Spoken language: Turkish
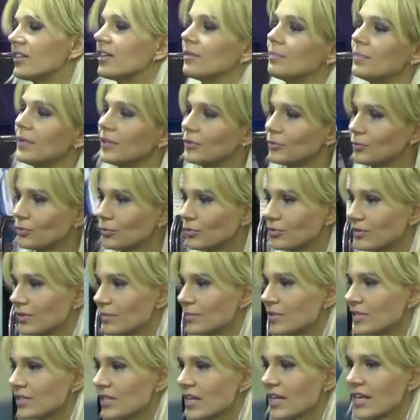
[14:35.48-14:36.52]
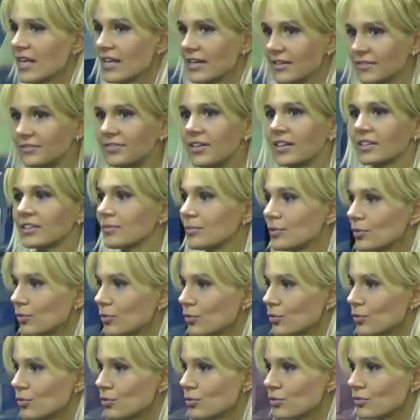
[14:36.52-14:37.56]
patronun da bir farklı bir
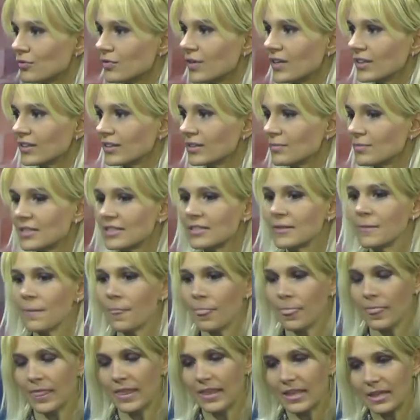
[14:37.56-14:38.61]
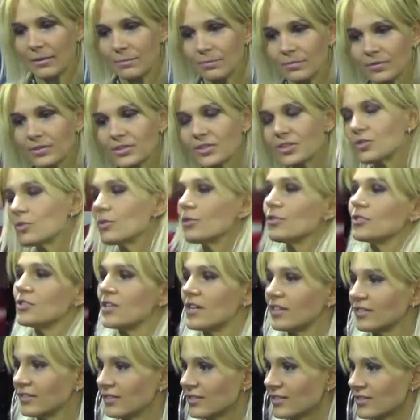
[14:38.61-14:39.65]
görüşü, farklı bir yapılışı
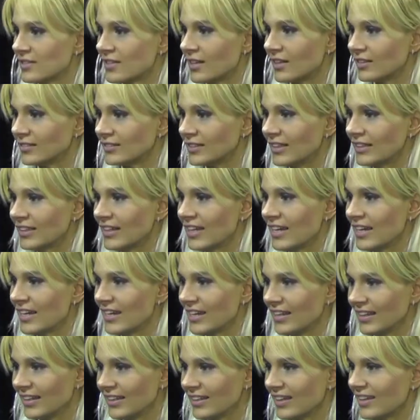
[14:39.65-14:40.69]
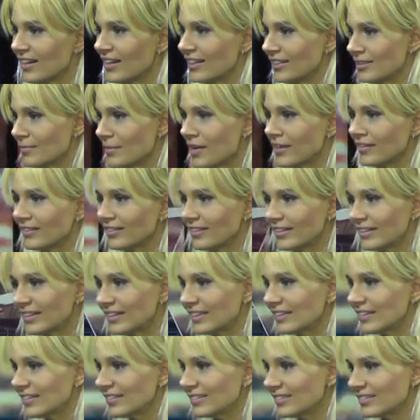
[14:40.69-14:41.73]
olacaktır zaten. Tabii. Genelde bayanlar hani
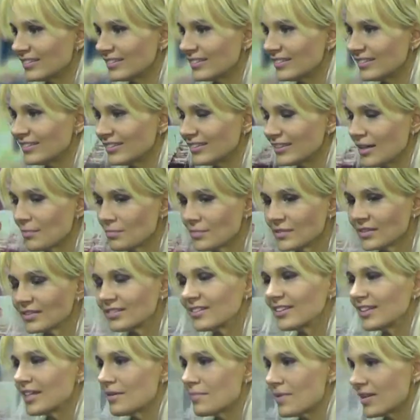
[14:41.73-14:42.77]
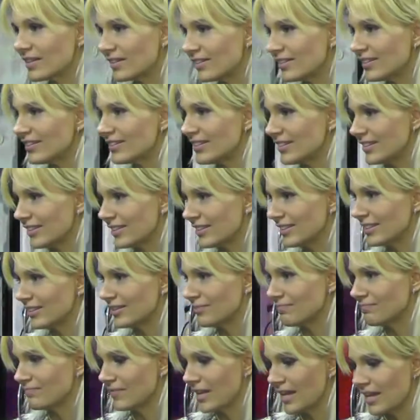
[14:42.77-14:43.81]
e, yaptıkları yemeklerin e,
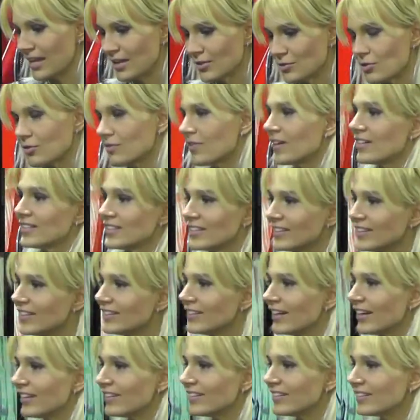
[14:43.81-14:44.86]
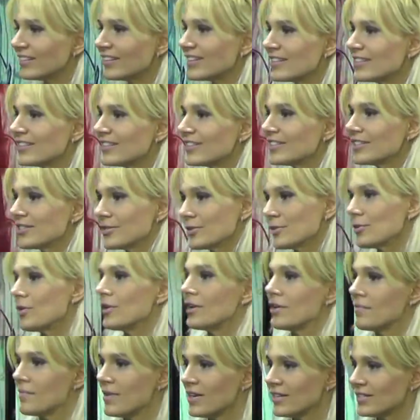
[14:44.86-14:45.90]
çok fazla detaylarını hazırlanışını
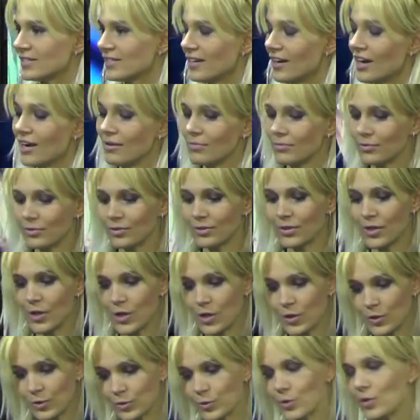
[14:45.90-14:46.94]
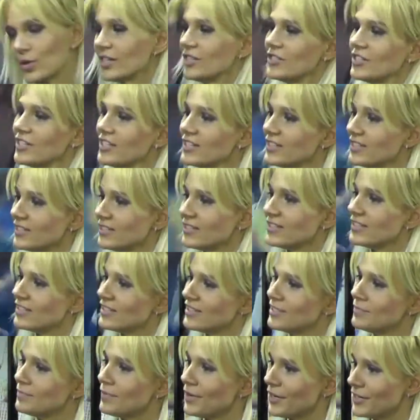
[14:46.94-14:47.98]
söylemezler. Halbuki söyleyeceksiniz, siz de
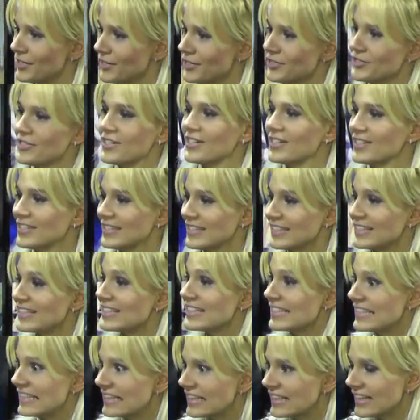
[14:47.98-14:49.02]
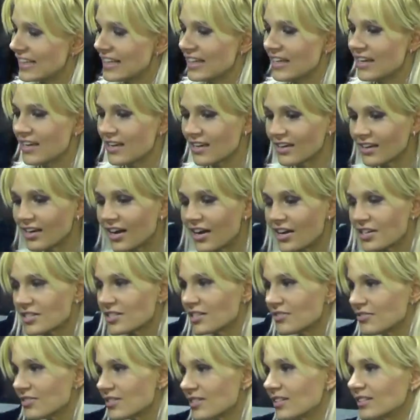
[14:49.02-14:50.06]
paylaşacaksınız ki karşı
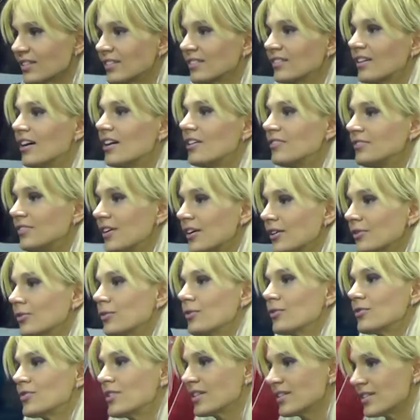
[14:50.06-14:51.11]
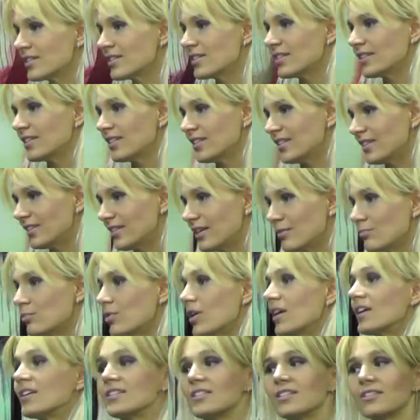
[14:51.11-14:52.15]
tarafın zaten daha farklı olacak sizinkinden. Bu
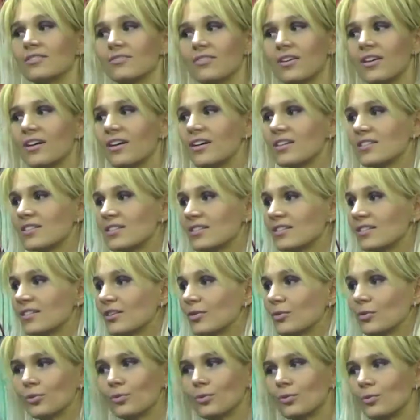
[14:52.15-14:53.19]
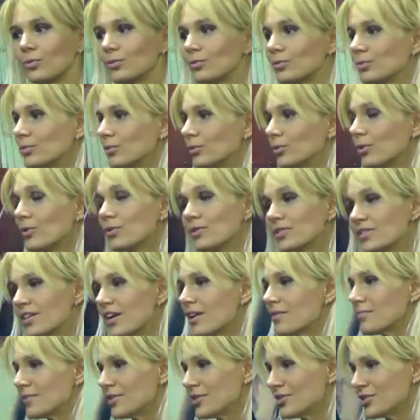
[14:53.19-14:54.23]
eksik veya aslında kötü olduğunu
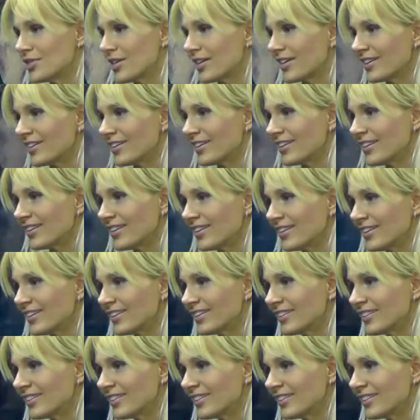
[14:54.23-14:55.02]
göstermeyecek. Tabii tabii hem